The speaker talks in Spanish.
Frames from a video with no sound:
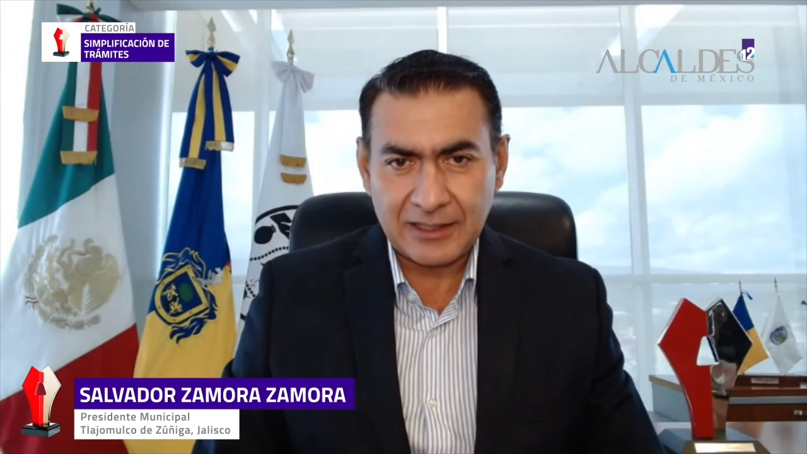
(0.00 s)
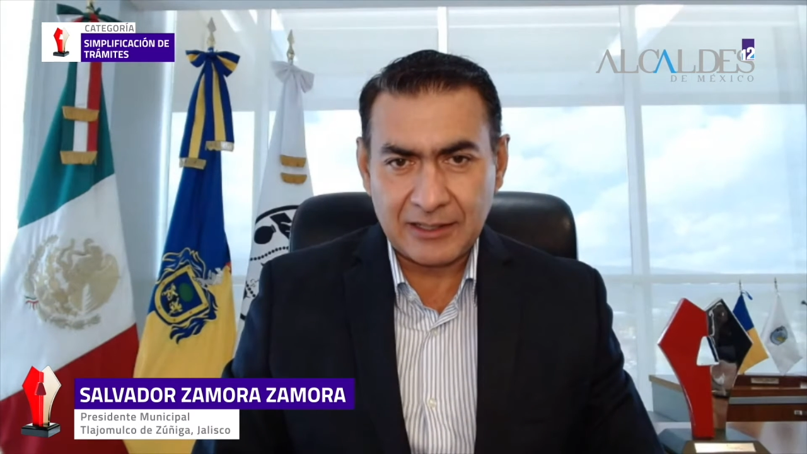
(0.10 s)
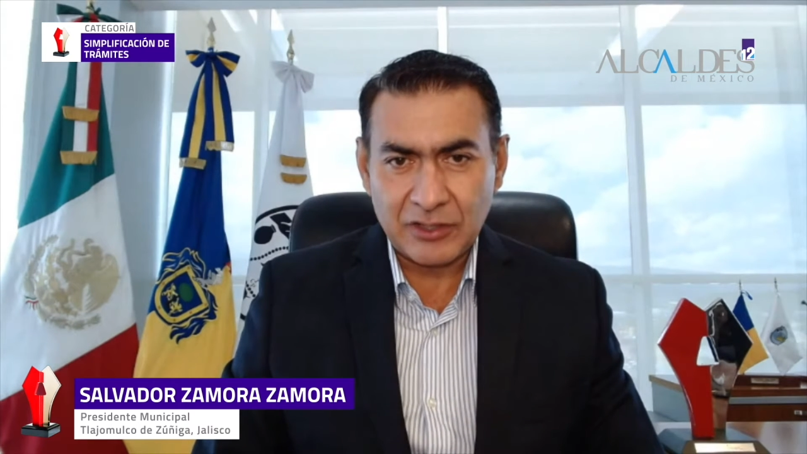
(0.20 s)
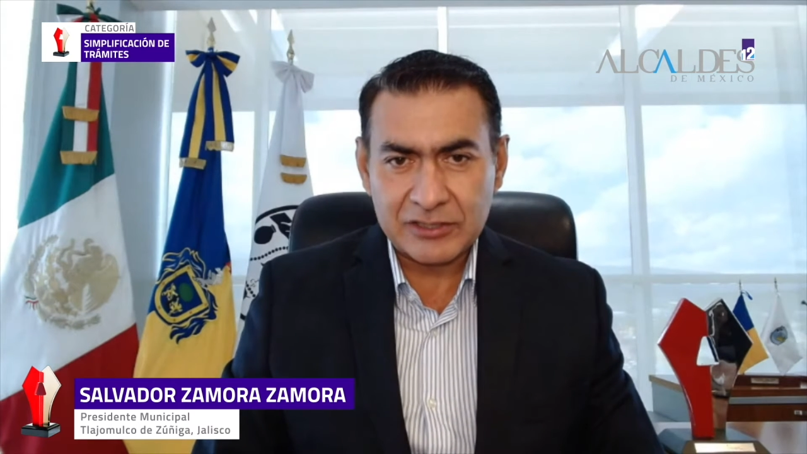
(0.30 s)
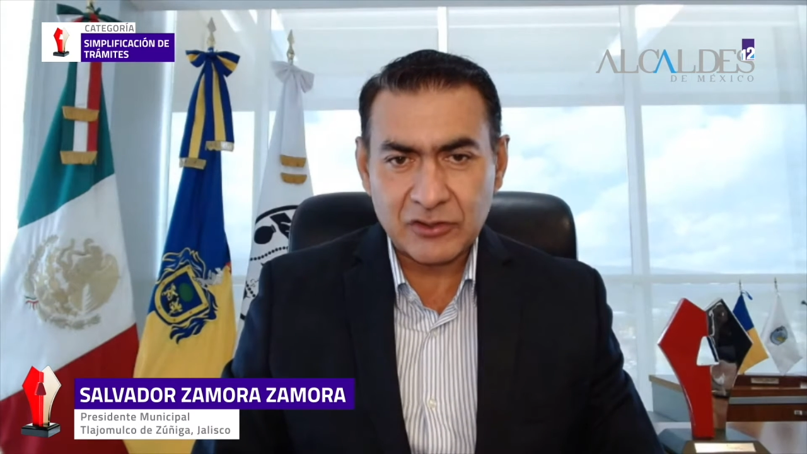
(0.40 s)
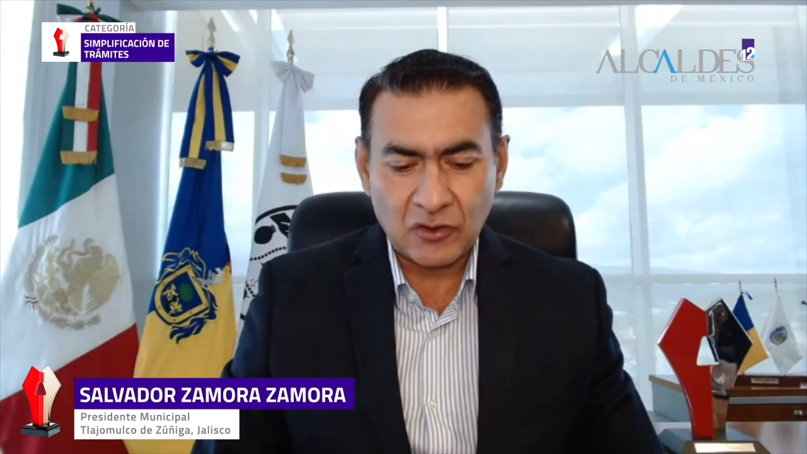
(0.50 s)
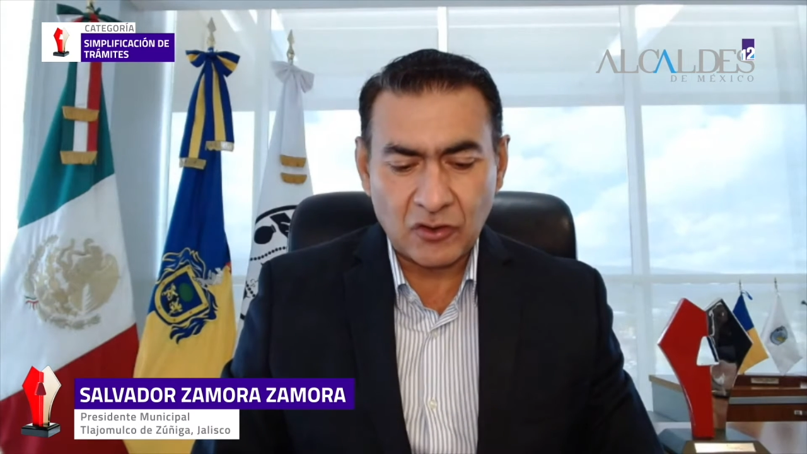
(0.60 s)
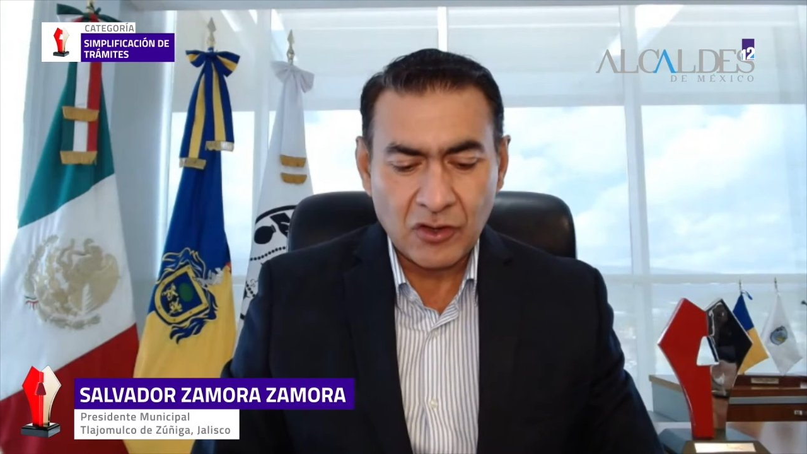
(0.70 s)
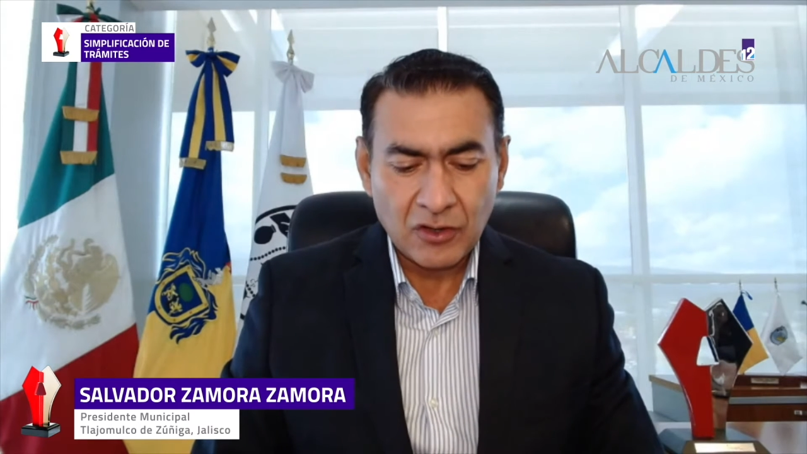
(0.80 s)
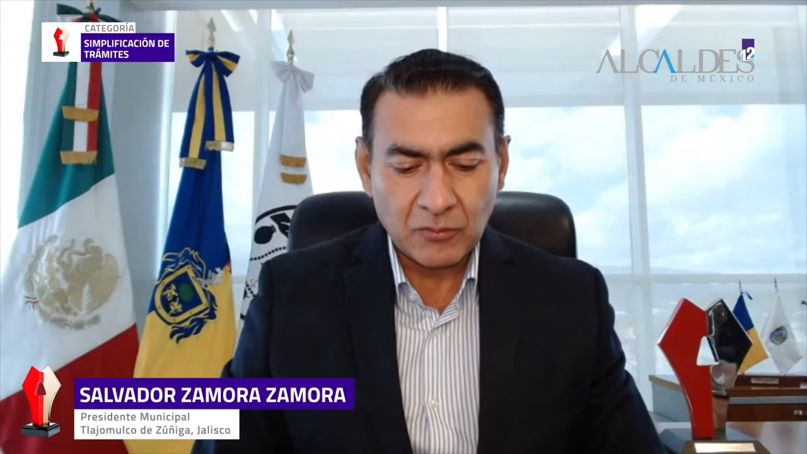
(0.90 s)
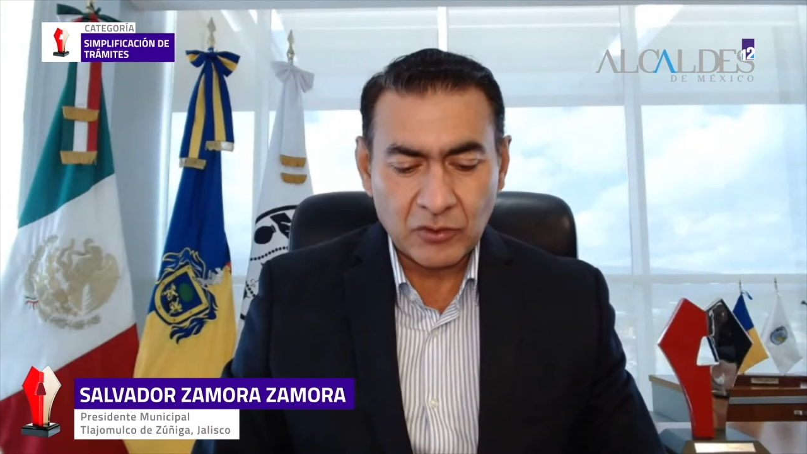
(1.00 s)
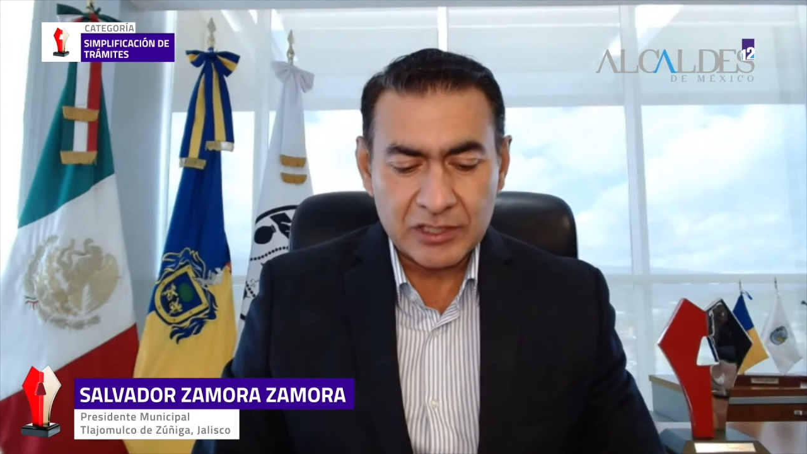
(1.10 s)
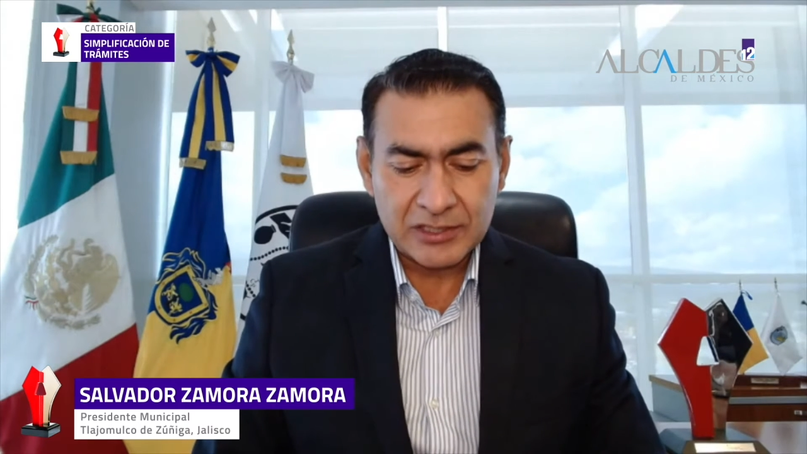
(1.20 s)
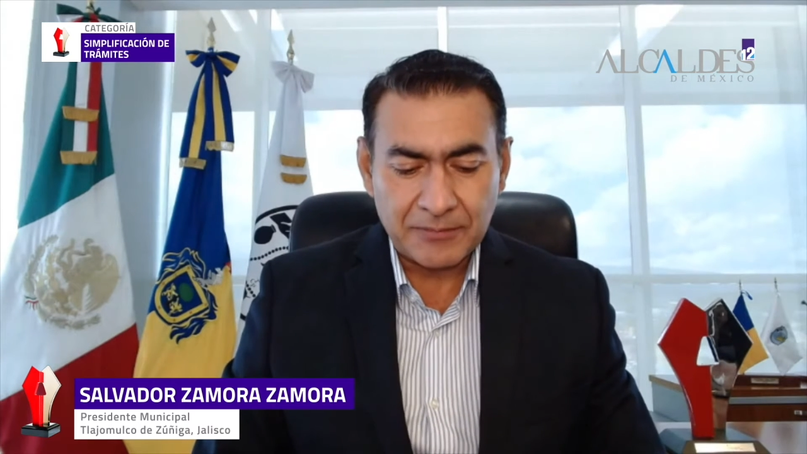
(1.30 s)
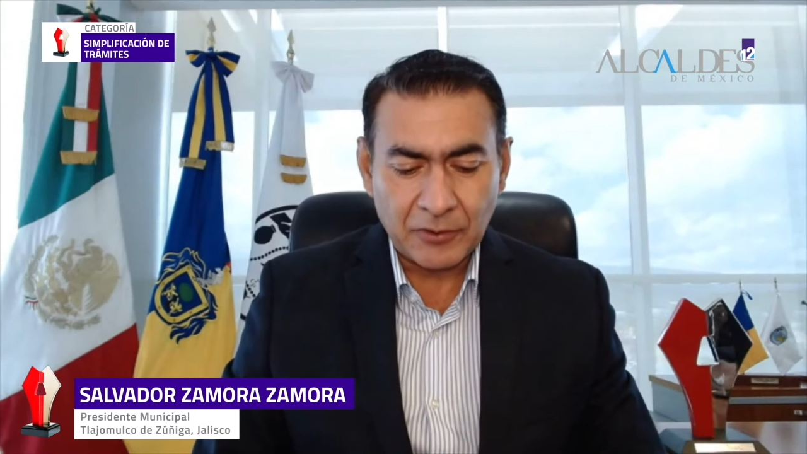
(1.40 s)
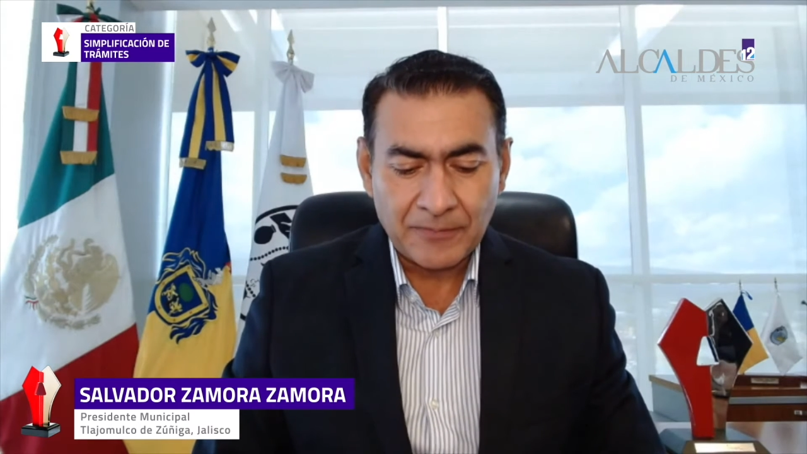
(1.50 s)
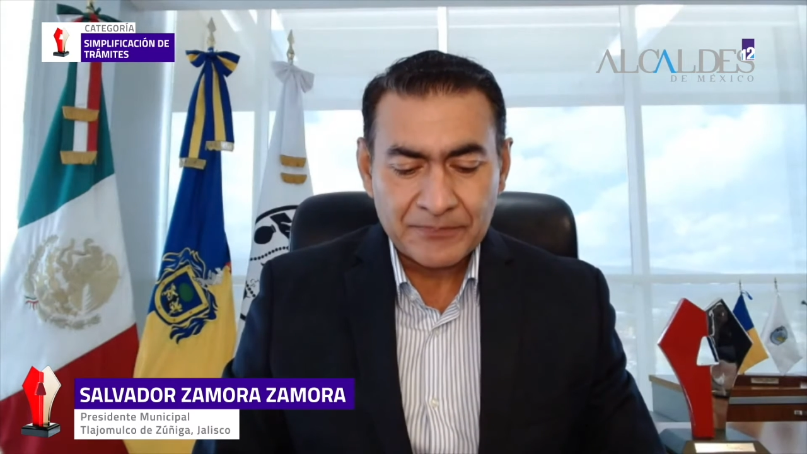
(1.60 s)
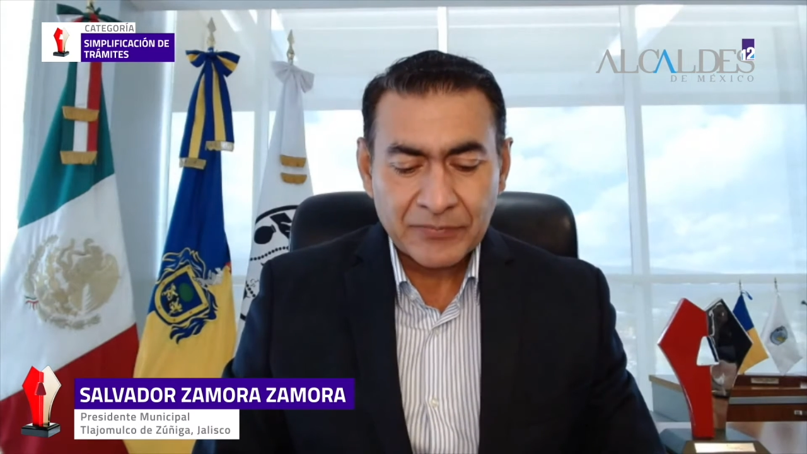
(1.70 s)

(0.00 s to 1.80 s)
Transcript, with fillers: de nuestro municipio.